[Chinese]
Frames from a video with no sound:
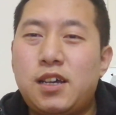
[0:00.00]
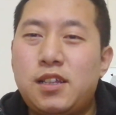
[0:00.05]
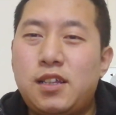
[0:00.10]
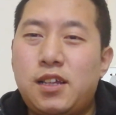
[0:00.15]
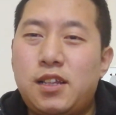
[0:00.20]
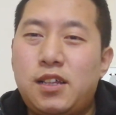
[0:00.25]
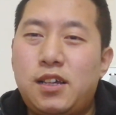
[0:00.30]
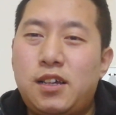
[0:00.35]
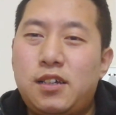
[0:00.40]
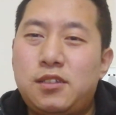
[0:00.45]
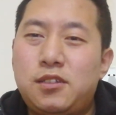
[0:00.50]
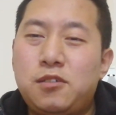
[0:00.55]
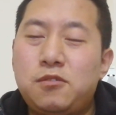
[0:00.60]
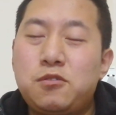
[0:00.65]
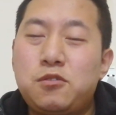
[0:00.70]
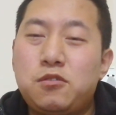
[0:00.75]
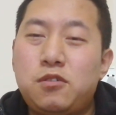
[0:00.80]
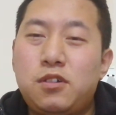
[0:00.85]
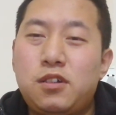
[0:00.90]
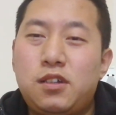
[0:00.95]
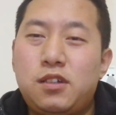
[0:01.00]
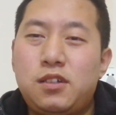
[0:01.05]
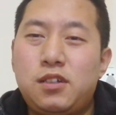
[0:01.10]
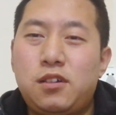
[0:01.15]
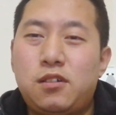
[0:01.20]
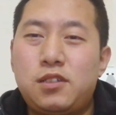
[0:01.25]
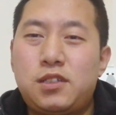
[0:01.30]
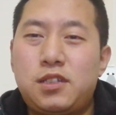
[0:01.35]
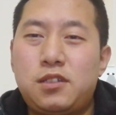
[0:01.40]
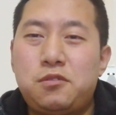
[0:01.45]
呢都说
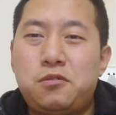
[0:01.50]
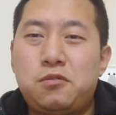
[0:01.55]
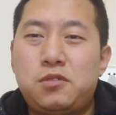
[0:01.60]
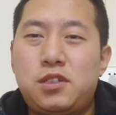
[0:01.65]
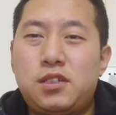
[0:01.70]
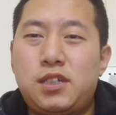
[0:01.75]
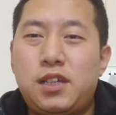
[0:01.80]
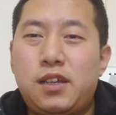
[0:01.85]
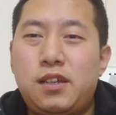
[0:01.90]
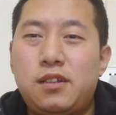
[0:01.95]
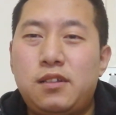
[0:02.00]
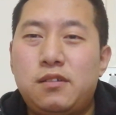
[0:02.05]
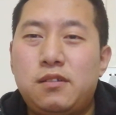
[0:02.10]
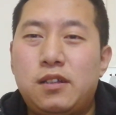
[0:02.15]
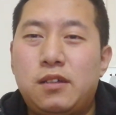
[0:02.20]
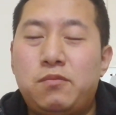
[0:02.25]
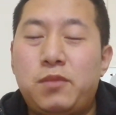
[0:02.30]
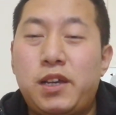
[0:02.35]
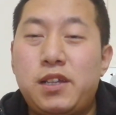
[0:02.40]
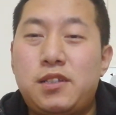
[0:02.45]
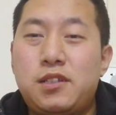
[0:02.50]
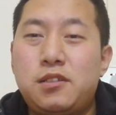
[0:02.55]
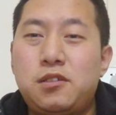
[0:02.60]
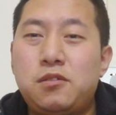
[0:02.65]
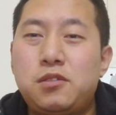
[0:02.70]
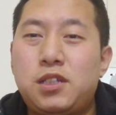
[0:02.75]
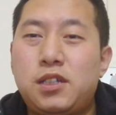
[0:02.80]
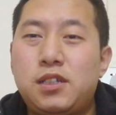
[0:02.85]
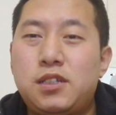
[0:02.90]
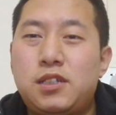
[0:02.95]
要制度自信，每次
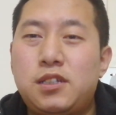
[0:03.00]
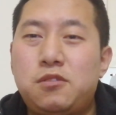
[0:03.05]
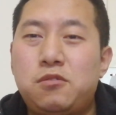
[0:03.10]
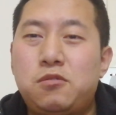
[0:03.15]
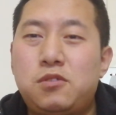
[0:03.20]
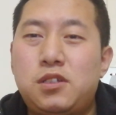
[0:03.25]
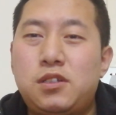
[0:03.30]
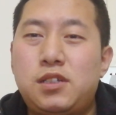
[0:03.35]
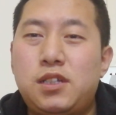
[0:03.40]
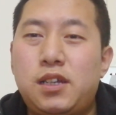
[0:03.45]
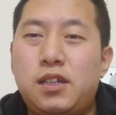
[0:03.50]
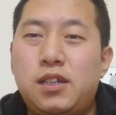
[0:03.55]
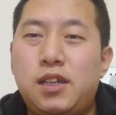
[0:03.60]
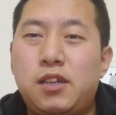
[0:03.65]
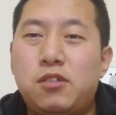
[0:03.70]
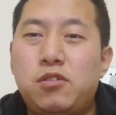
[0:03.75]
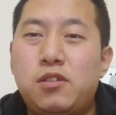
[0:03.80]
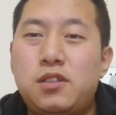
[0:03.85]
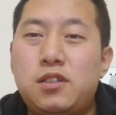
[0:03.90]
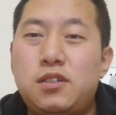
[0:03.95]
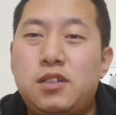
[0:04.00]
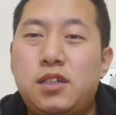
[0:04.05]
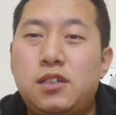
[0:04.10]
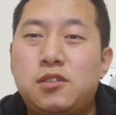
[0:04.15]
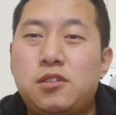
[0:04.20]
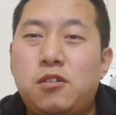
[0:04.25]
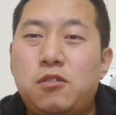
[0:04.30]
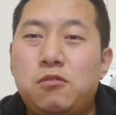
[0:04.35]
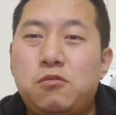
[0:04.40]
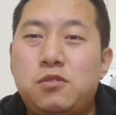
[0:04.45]
都提制度自信、理论自信、
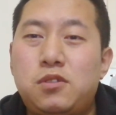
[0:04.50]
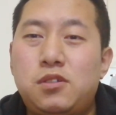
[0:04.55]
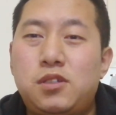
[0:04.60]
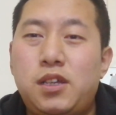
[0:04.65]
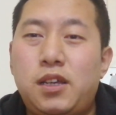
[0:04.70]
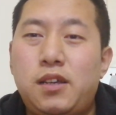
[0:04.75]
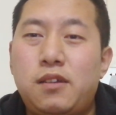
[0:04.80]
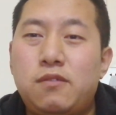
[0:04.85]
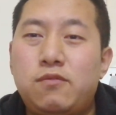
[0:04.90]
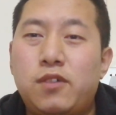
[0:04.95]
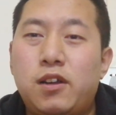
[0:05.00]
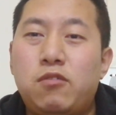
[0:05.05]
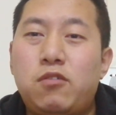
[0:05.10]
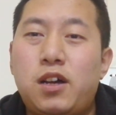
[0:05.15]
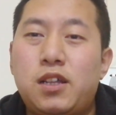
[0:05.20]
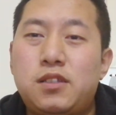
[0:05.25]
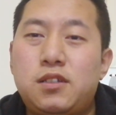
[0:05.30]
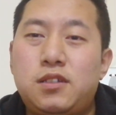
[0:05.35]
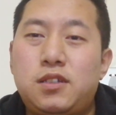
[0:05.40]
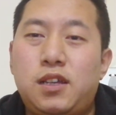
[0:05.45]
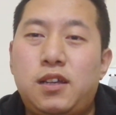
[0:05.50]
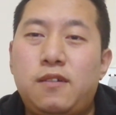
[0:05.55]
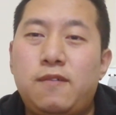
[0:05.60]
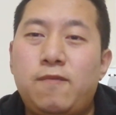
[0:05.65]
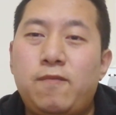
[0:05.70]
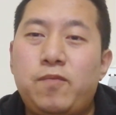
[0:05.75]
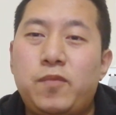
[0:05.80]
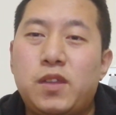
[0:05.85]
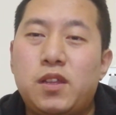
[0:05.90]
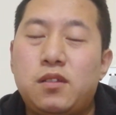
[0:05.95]
道路自信、文化自信
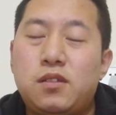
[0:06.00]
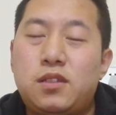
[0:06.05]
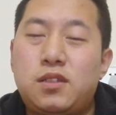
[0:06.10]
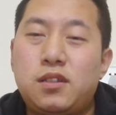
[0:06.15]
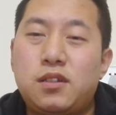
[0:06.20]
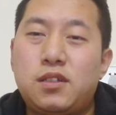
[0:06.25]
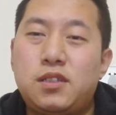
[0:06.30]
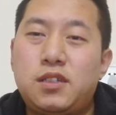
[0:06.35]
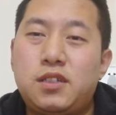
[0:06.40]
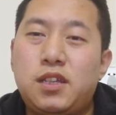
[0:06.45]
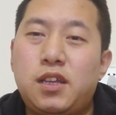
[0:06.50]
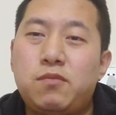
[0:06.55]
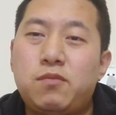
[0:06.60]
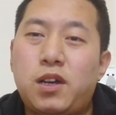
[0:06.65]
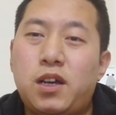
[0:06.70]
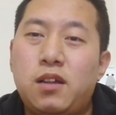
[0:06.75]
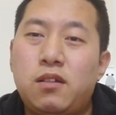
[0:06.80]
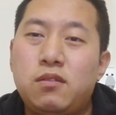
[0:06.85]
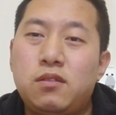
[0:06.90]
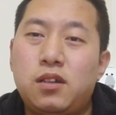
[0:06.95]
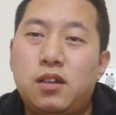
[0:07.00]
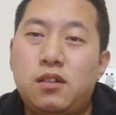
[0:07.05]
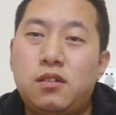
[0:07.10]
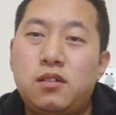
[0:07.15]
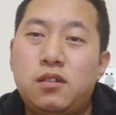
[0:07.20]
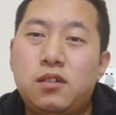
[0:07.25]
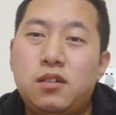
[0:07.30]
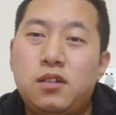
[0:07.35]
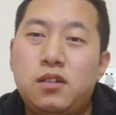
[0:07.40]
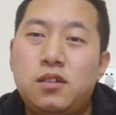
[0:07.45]
四个自信嘛啊，
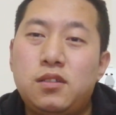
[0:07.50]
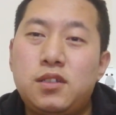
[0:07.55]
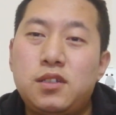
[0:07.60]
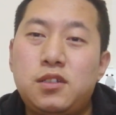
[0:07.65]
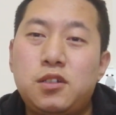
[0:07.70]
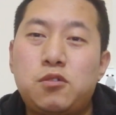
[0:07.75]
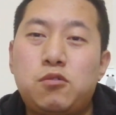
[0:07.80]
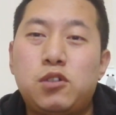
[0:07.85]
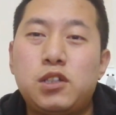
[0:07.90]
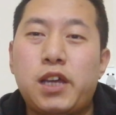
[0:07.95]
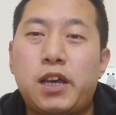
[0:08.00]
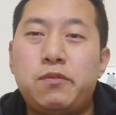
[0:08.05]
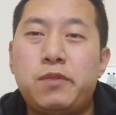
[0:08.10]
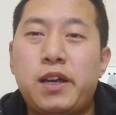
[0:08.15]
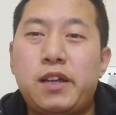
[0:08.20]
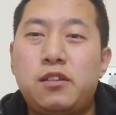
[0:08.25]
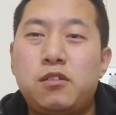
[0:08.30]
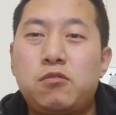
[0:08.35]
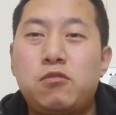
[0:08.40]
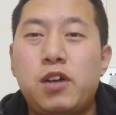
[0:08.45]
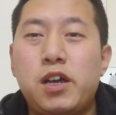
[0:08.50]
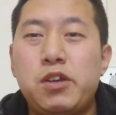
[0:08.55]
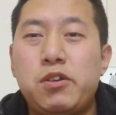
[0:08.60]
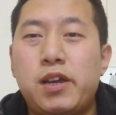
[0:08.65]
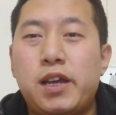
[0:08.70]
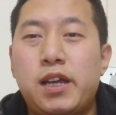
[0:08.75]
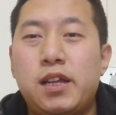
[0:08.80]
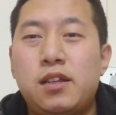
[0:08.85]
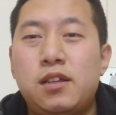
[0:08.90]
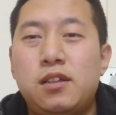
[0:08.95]
这些国台办的官
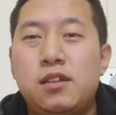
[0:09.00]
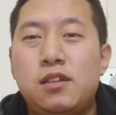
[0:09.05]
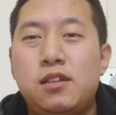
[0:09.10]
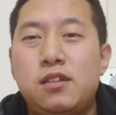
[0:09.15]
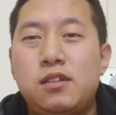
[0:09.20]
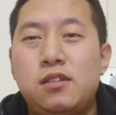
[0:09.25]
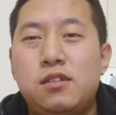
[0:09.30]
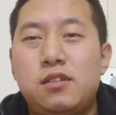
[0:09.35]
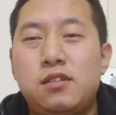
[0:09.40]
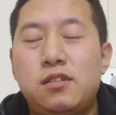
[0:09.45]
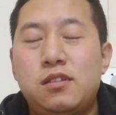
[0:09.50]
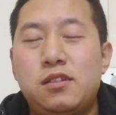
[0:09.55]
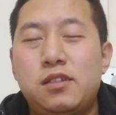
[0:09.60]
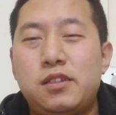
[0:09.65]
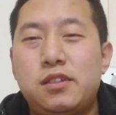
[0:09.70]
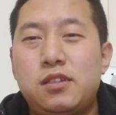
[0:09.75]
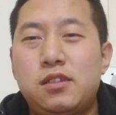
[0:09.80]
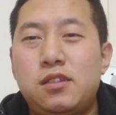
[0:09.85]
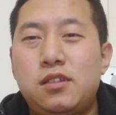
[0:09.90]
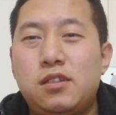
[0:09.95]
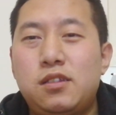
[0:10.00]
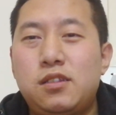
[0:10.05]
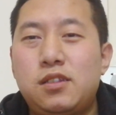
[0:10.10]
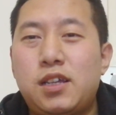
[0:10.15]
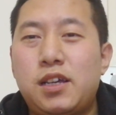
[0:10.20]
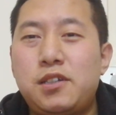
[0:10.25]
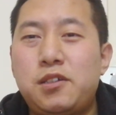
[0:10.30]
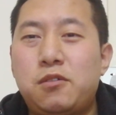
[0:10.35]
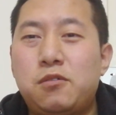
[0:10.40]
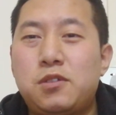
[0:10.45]
员。
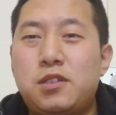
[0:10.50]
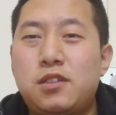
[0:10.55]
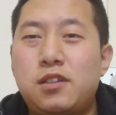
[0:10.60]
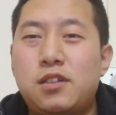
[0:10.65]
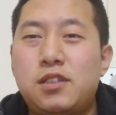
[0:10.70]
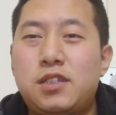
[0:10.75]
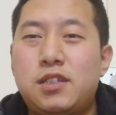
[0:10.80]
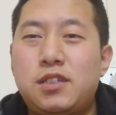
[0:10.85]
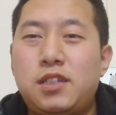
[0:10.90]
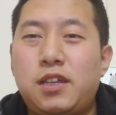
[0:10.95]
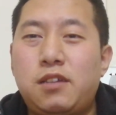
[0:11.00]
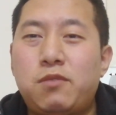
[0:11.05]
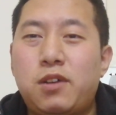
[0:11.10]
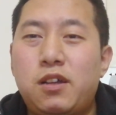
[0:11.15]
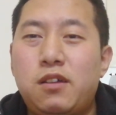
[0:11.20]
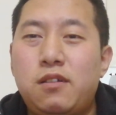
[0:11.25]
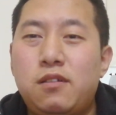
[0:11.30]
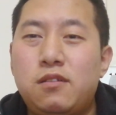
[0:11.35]
他有四个自信吗？